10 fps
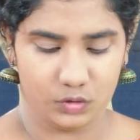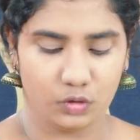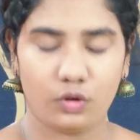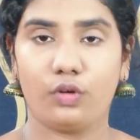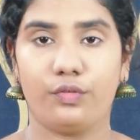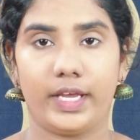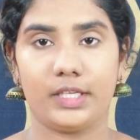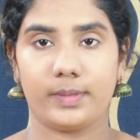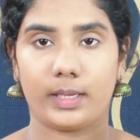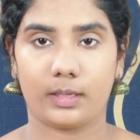ஸோ
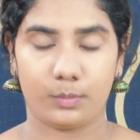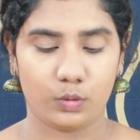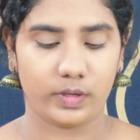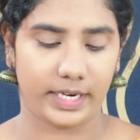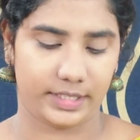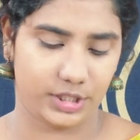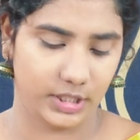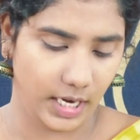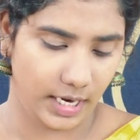ஃபேஸ் மேக்கப் ஓவர் ஆயிடுச்சு